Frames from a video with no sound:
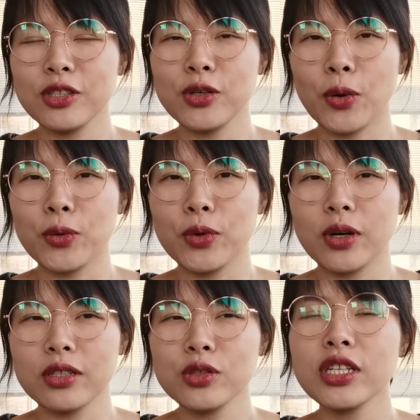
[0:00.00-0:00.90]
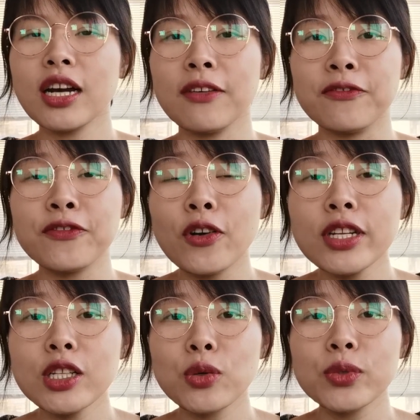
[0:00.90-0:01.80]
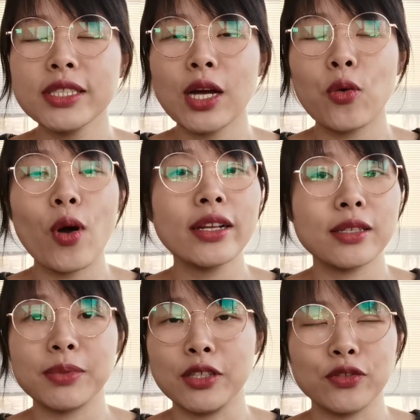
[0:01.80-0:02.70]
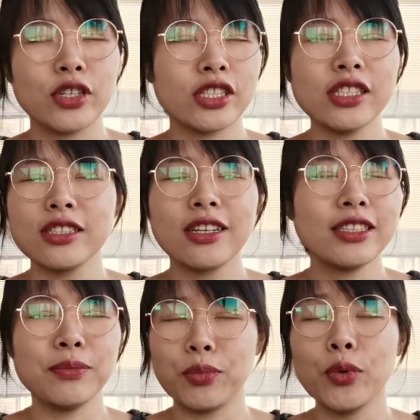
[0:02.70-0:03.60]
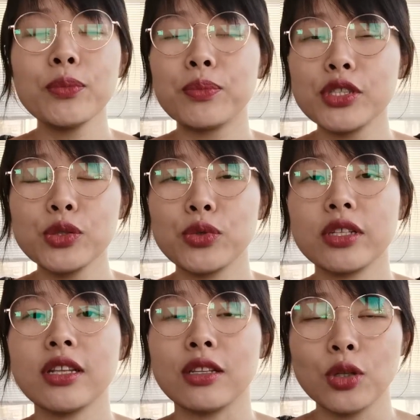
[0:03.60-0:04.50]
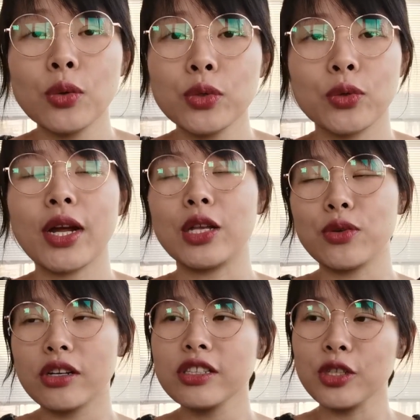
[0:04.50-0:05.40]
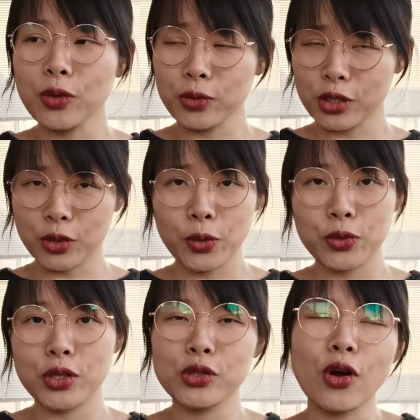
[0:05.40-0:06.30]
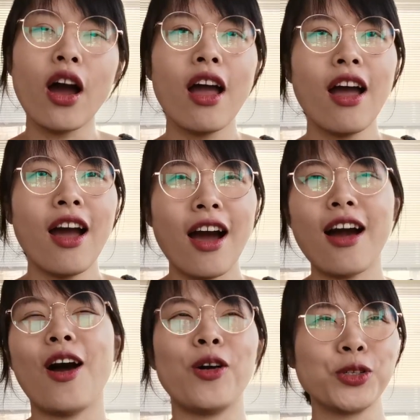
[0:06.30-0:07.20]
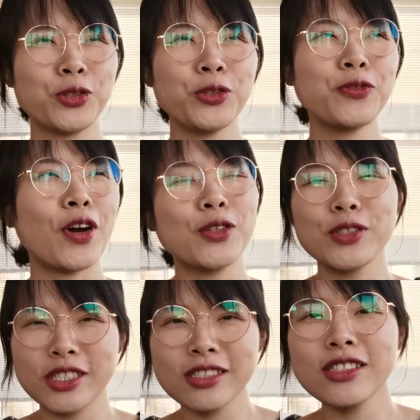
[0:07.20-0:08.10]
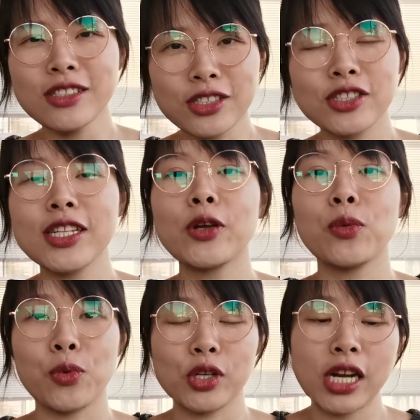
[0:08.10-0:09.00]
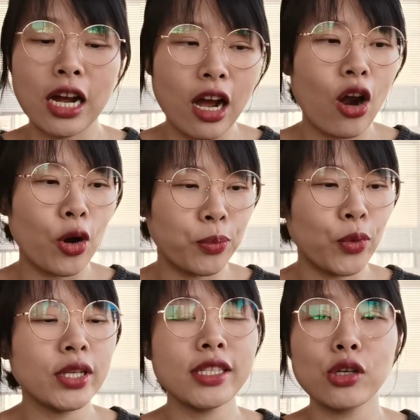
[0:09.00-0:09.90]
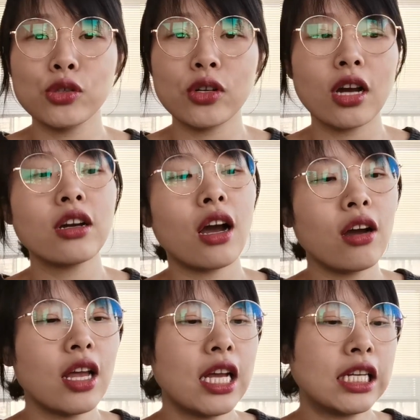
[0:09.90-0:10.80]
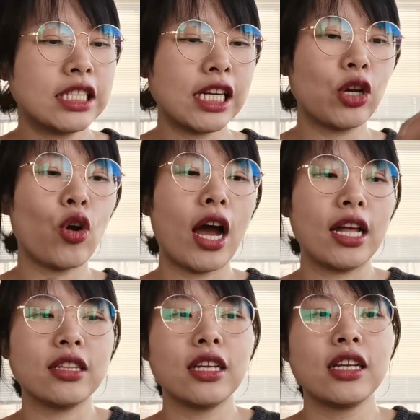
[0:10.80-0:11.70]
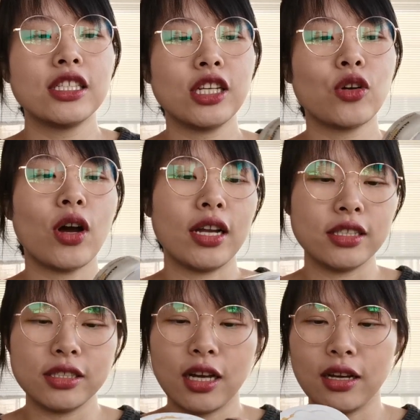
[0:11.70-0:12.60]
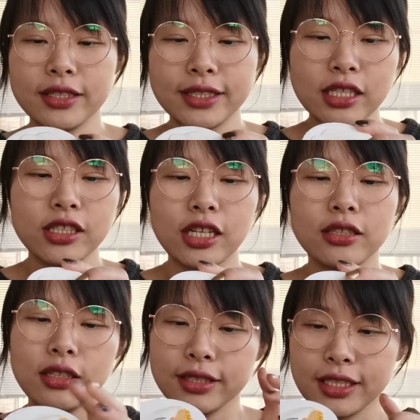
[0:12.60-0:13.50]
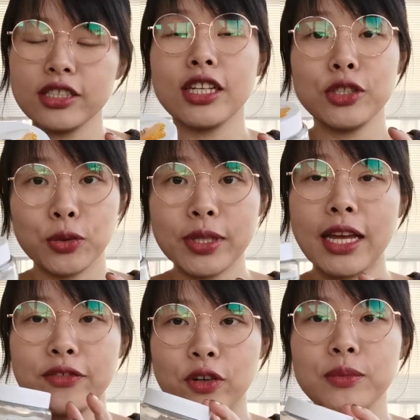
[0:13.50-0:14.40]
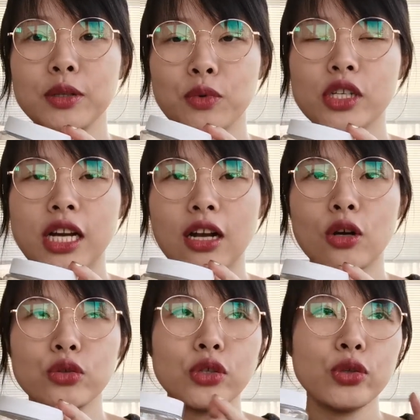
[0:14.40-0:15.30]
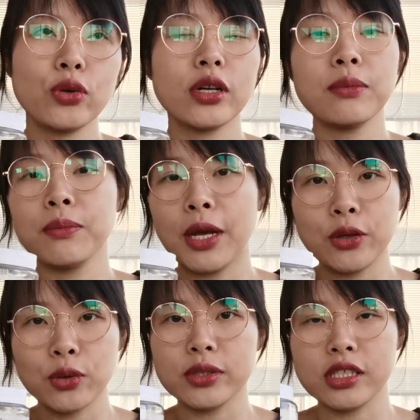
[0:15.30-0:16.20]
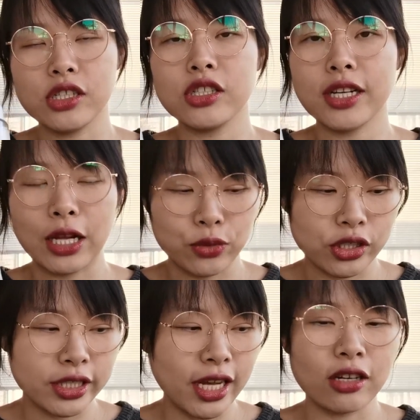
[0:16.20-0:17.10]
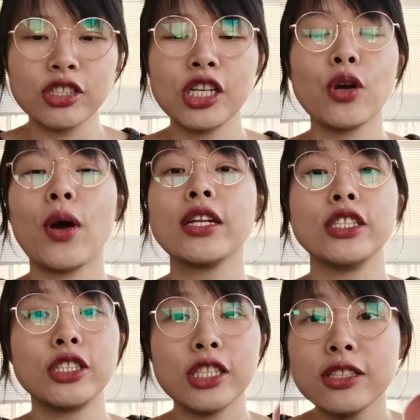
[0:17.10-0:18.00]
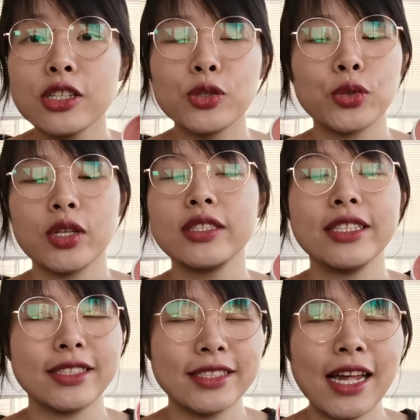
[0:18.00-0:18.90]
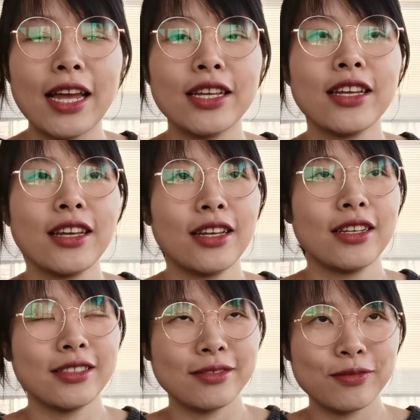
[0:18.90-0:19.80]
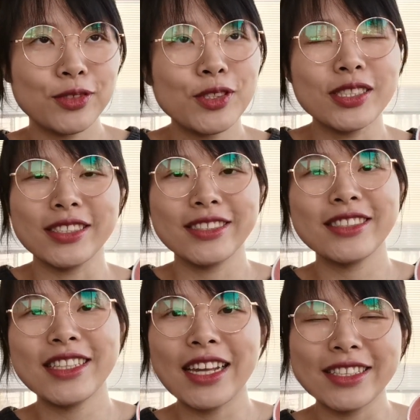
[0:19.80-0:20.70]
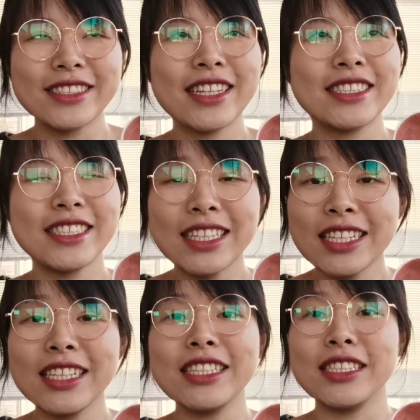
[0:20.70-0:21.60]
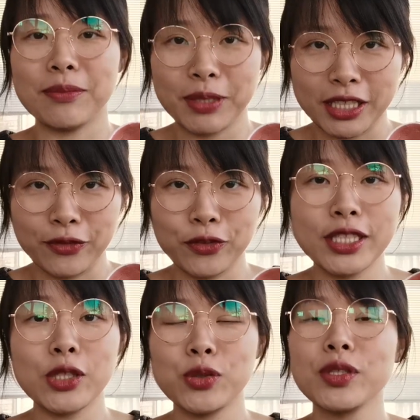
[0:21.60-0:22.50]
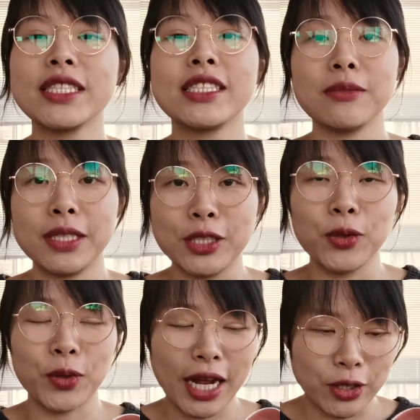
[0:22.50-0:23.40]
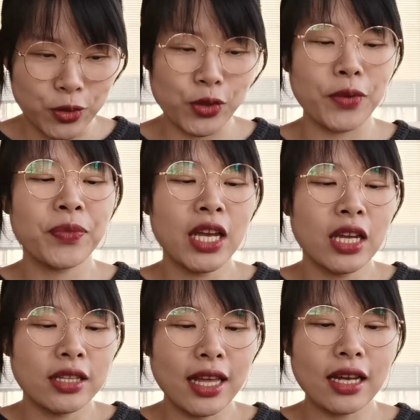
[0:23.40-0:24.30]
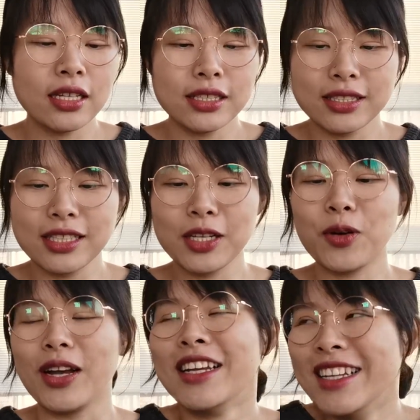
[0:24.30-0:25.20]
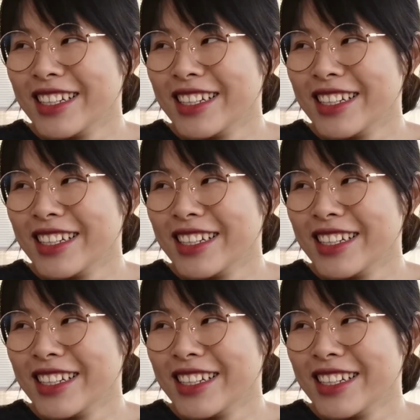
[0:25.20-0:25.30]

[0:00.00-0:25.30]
有就是很锋利的东西在刮你的皮肤，可是你不会不是觉得疼痛那种感觉，而是你用的时候会觉得说，啊，好舒服啊，就真正是在用磨砂膏，而不会像说刚刚这款这款啊杏仁杏仁牛奶蜂蜜磨砂膏，就是用跟没用其实是感觉是一样。这款你真的是觉得你在就是。在在清理你的皮肤，在去死皮那种感觉。那这款